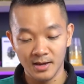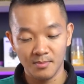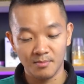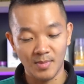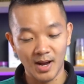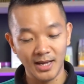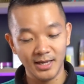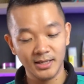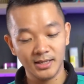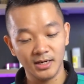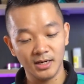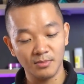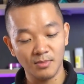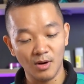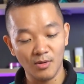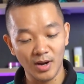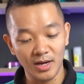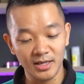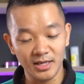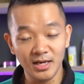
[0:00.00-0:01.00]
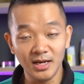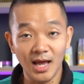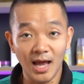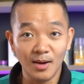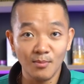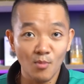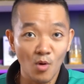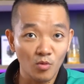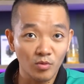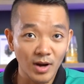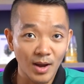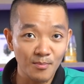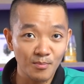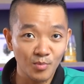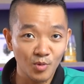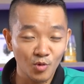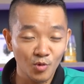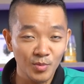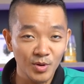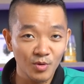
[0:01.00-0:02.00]
Máy thì được bảo hành chính hãng một năm
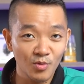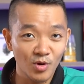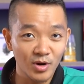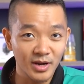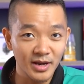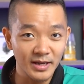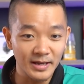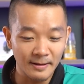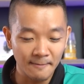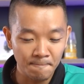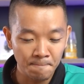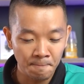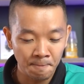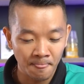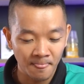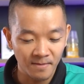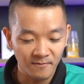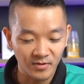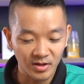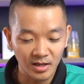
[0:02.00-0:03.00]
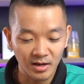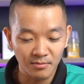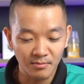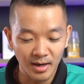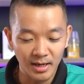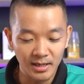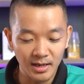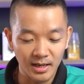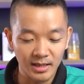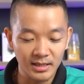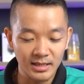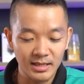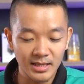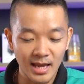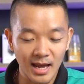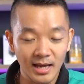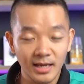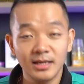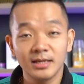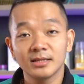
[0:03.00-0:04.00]
của Milwaukee. Và thân máy này thì
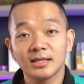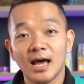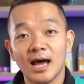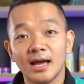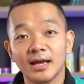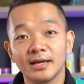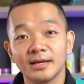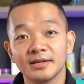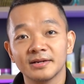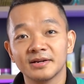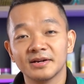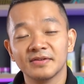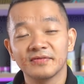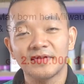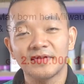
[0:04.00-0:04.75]
giá hiện tại rơi